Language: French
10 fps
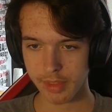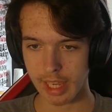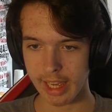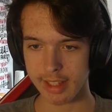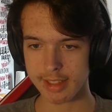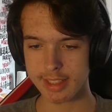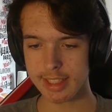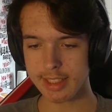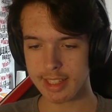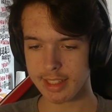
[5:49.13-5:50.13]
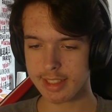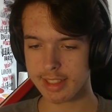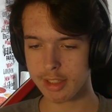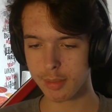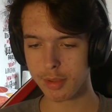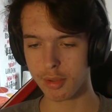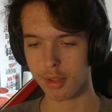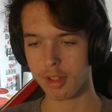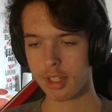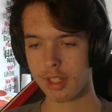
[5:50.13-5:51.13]
Eh, 6, il a dit 16 obscurs.
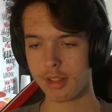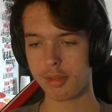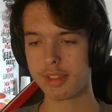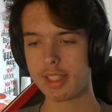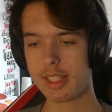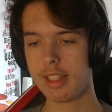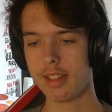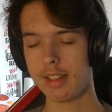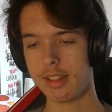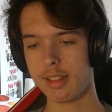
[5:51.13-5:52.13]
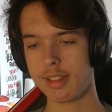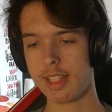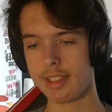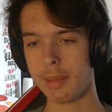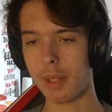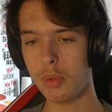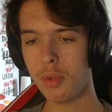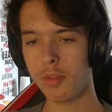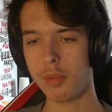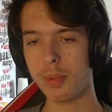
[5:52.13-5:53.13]
Donc si 16 n'est pas lourd,
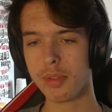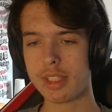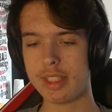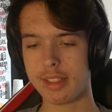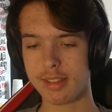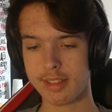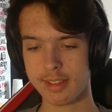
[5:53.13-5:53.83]
on vote pour 6.